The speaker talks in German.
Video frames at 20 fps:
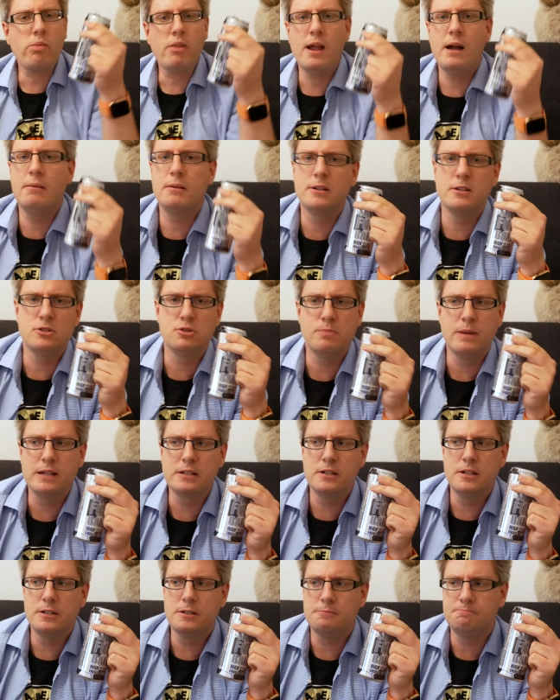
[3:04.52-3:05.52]
Aber
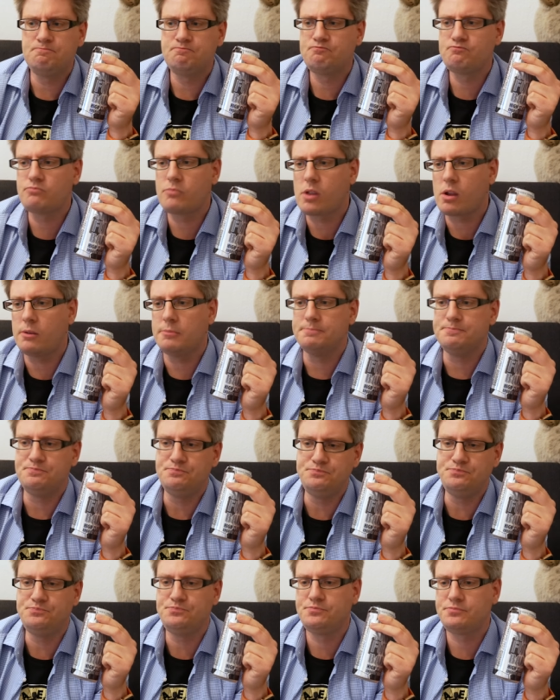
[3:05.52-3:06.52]
geschmacklich.
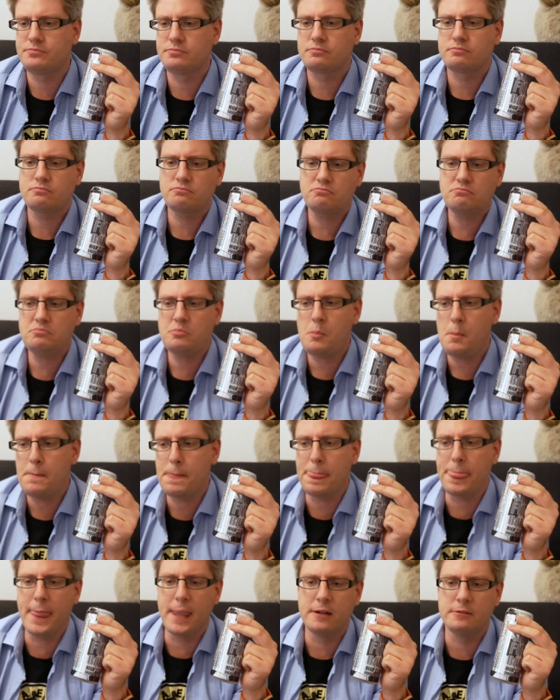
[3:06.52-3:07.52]
Hm.
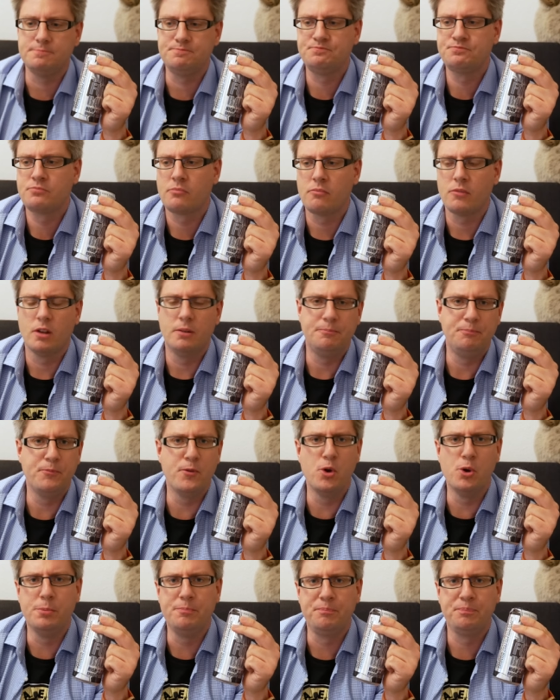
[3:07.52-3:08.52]
Hm.
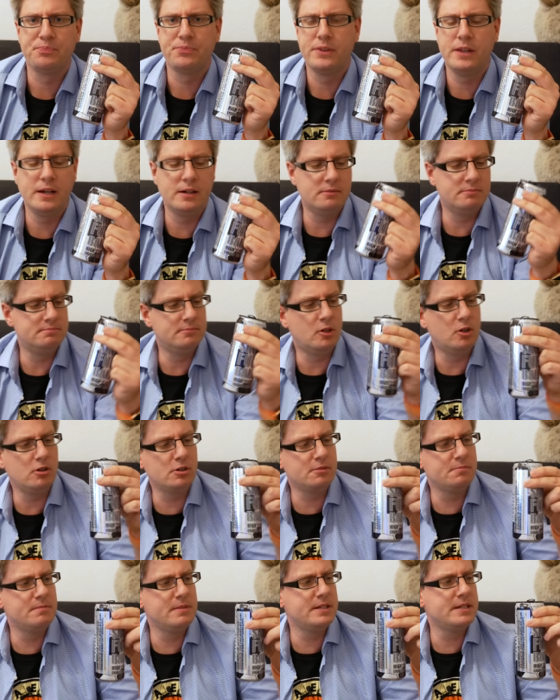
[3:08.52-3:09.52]
Nö, der
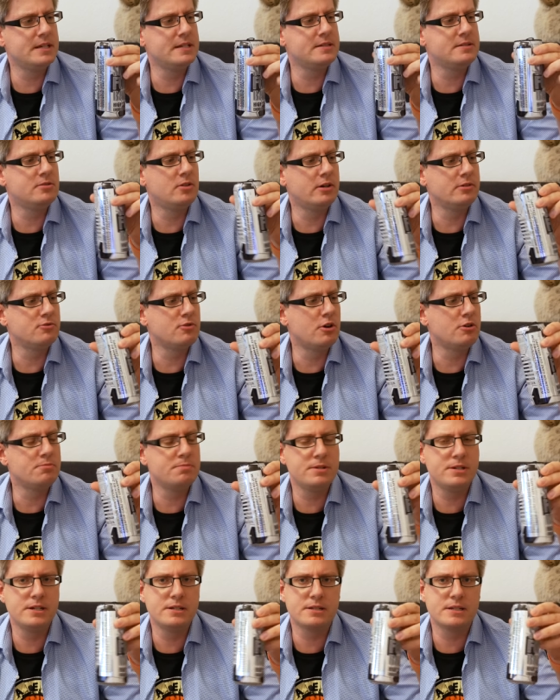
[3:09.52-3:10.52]
hockt mich jetzt, haut
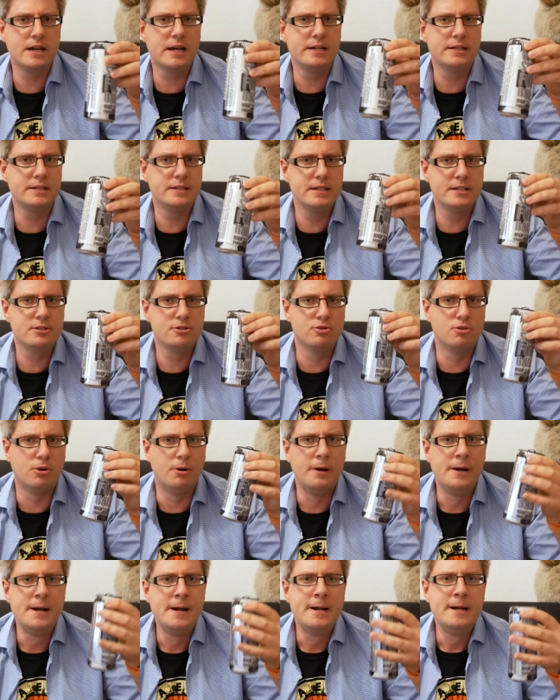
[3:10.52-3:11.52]
mich jetzt gerade nicht
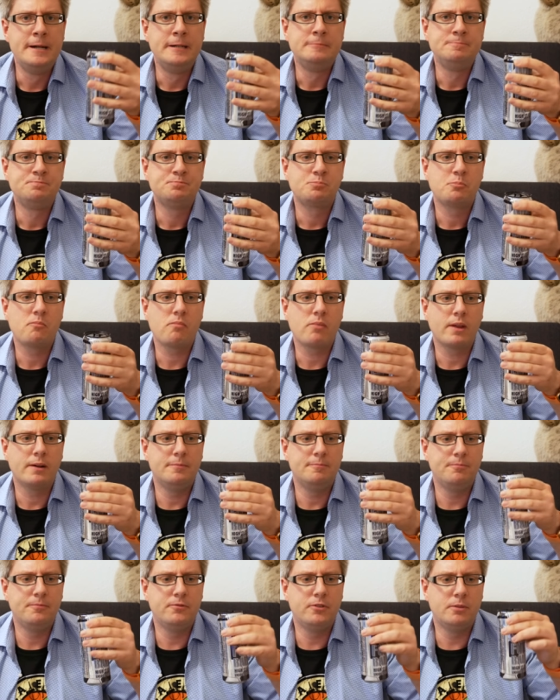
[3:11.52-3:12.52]
so
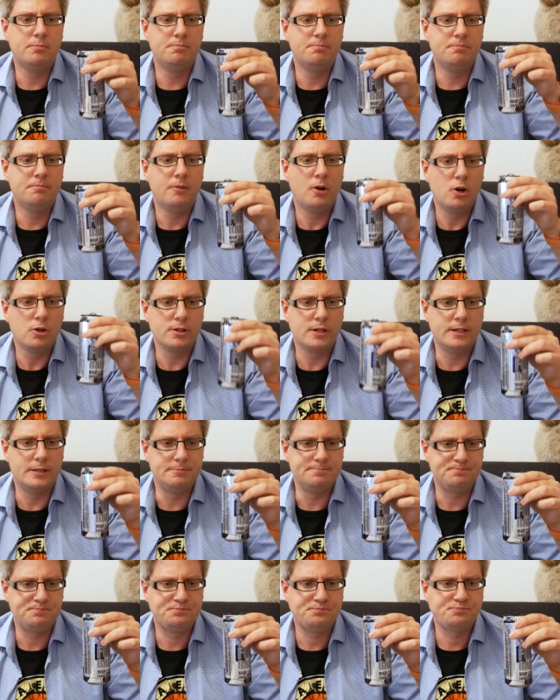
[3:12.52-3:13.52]
vom Hocker.